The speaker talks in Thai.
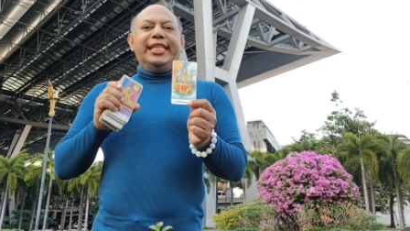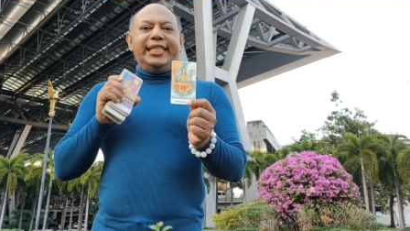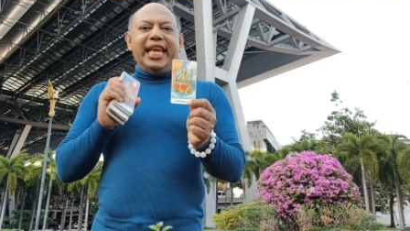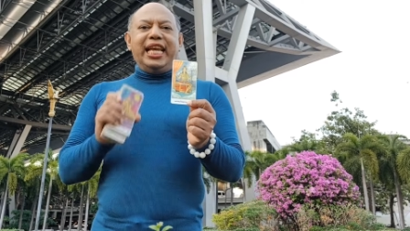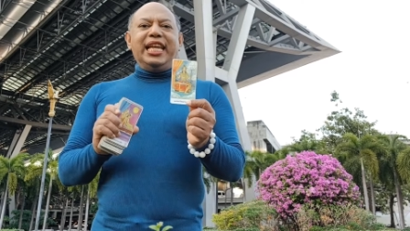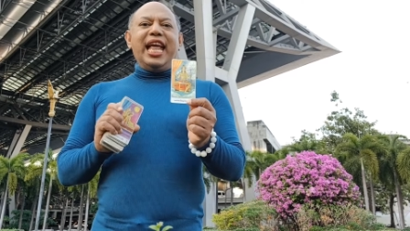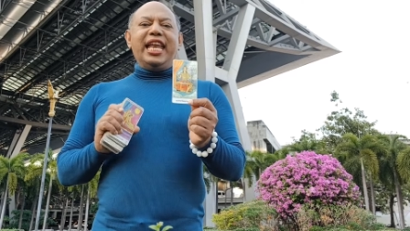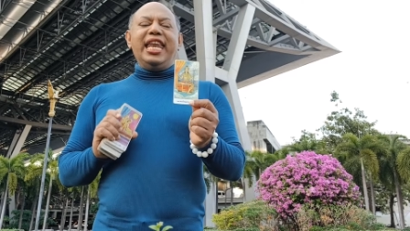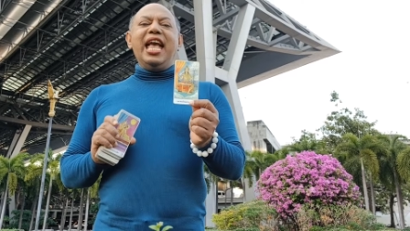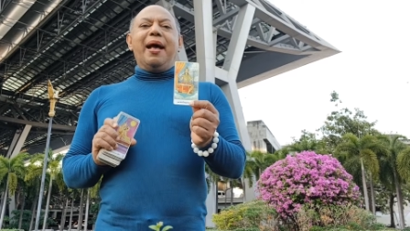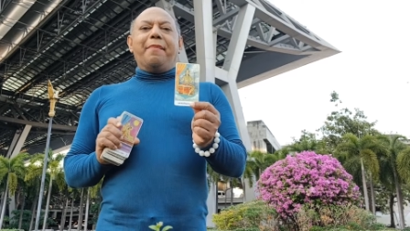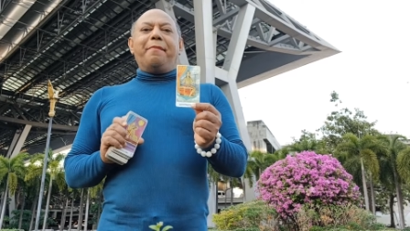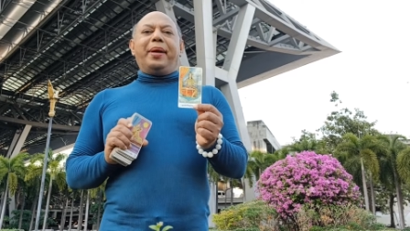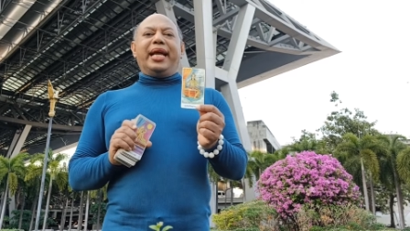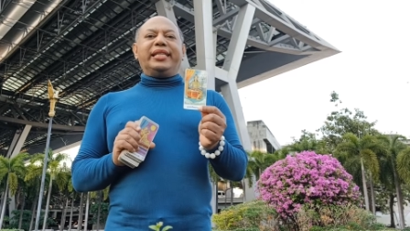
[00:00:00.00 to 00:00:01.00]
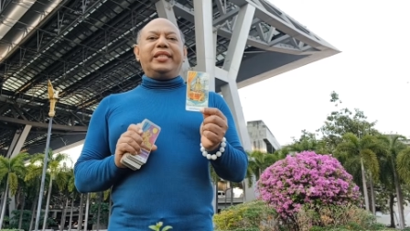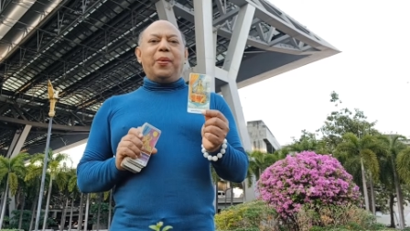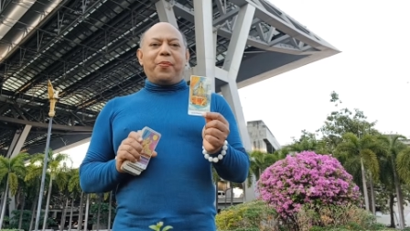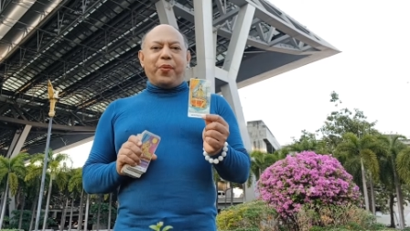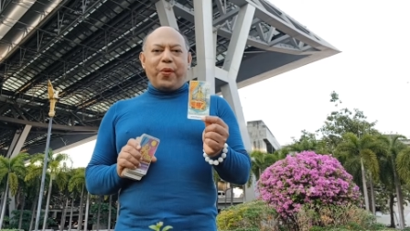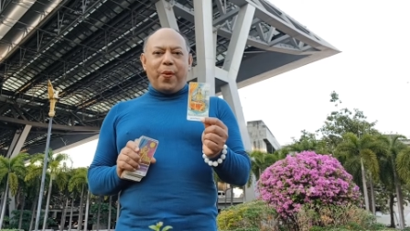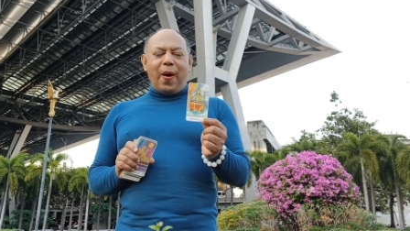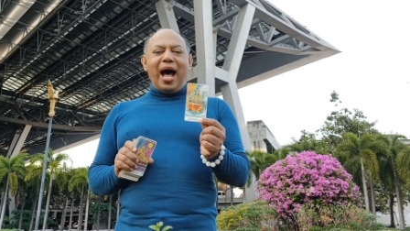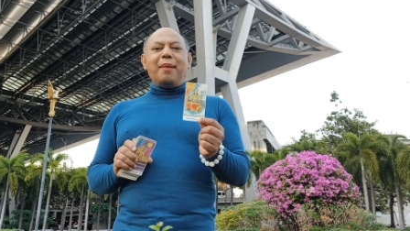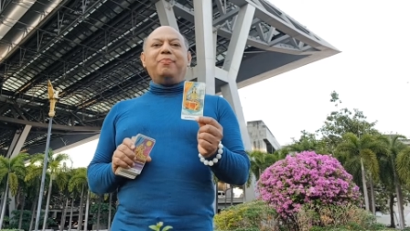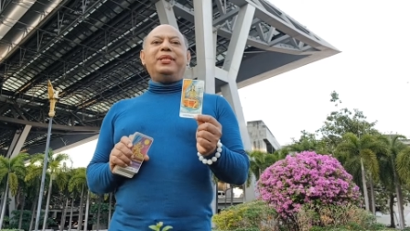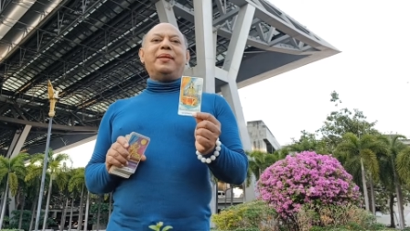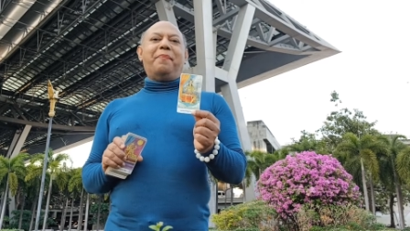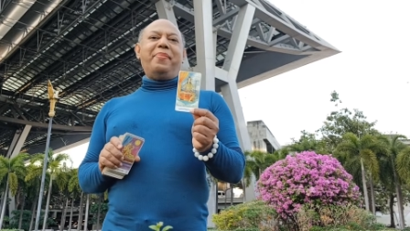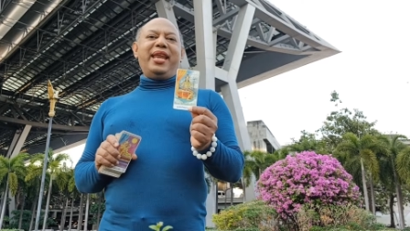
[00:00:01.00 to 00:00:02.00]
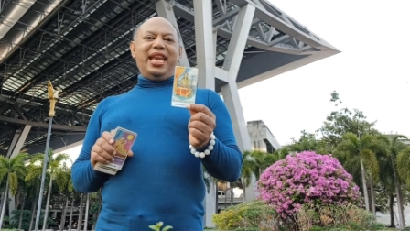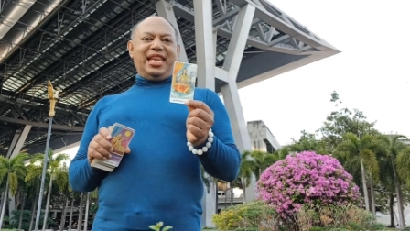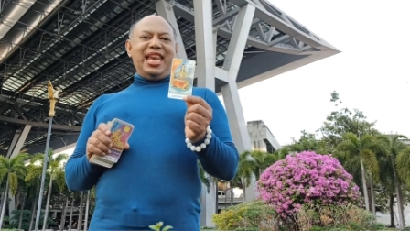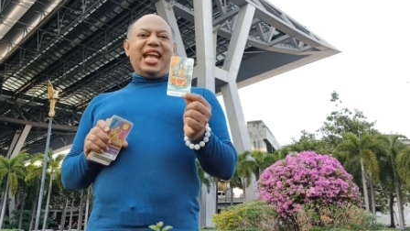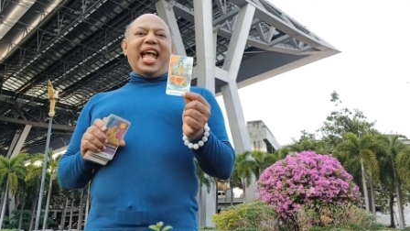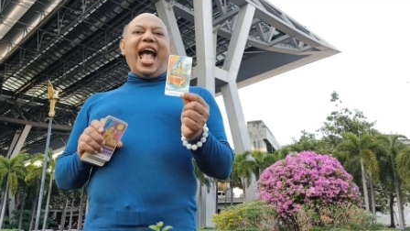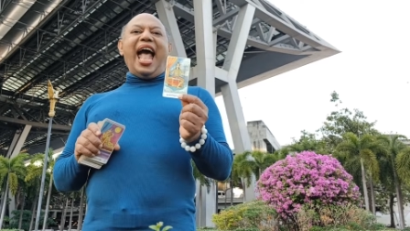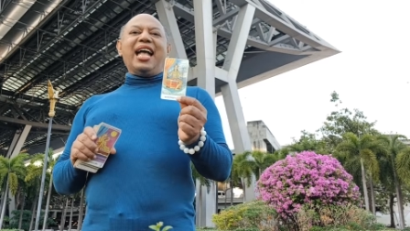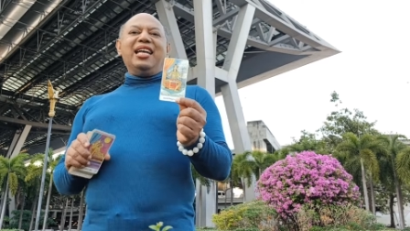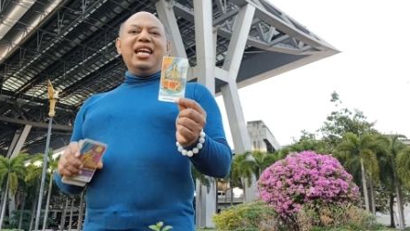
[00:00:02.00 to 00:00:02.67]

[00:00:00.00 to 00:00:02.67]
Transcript: สิ่งนั้นเนี่ยประสบความสำเร็จนะคะ